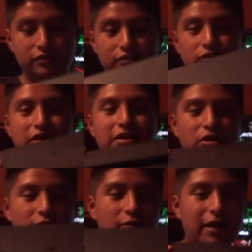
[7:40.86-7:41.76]
No sé ni
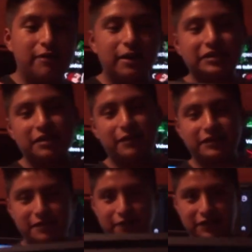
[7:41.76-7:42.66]
cómo va, va así, va
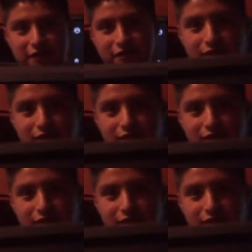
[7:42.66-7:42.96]
así, va así.